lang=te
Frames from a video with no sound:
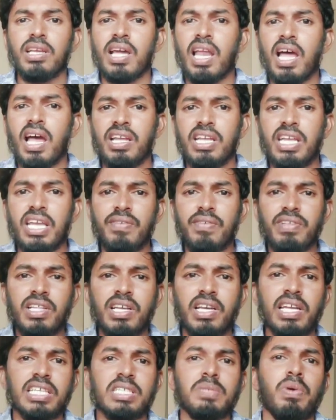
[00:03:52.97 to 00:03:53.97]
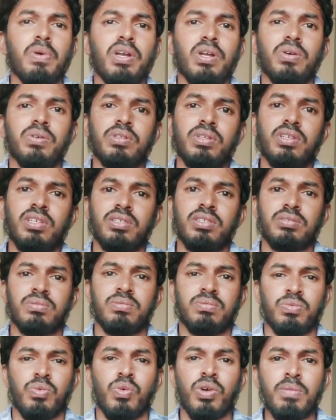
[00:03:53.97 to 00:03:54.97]
ఎలా ఏ విధంగా రెస్పాండ్ అవుతున్నారు
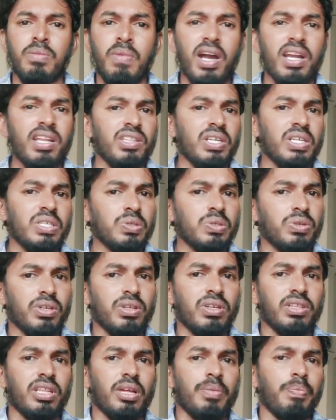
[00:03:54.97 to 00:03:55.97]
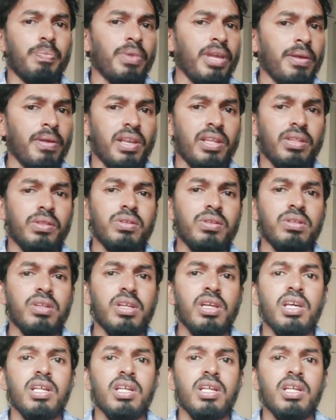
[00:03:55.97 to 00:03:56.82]
ఒక మాట తెలుసుకోవడంలో తప్పే లేదు